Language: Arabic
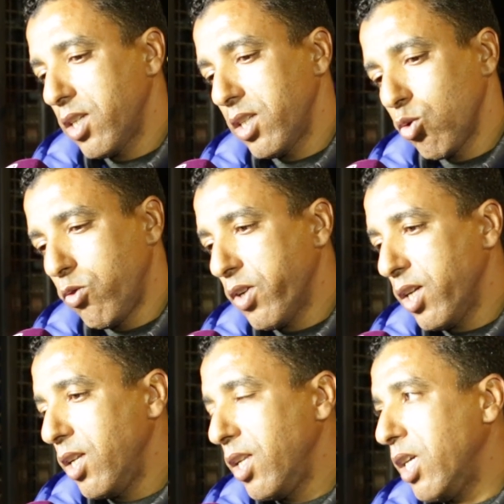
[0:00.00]
كيتوفر
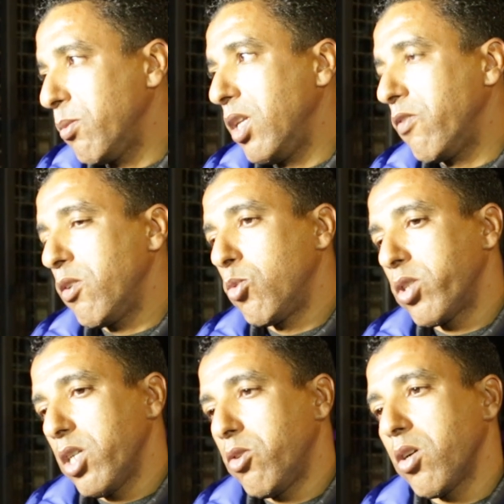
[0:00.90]
على لاعبين اللي في
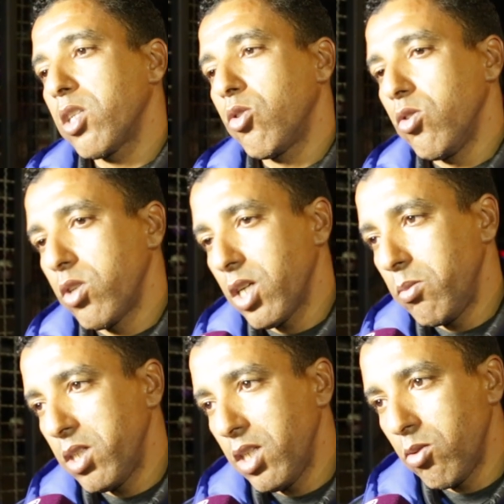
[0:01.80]
المستوى وغادي يقولوا
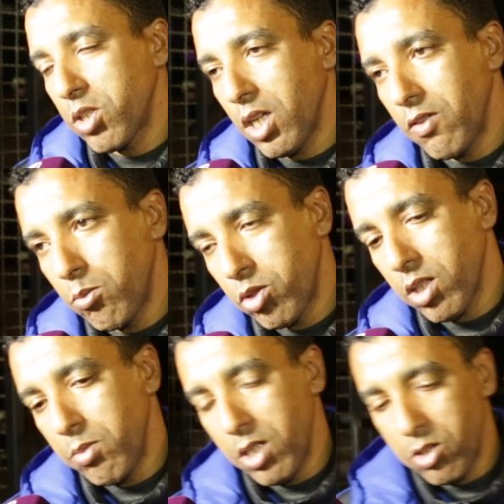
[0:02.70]
الكلمه ديالهم ان شاء الله في
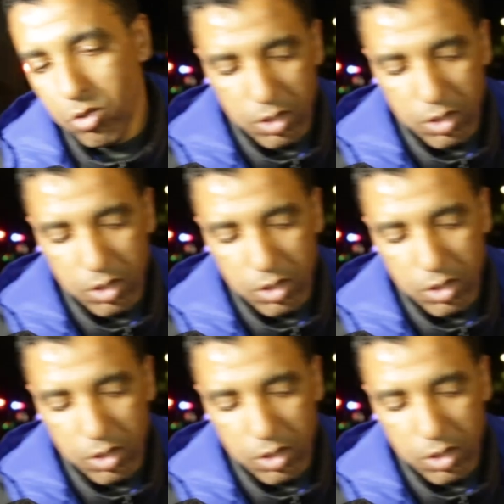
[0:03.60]
المستقبل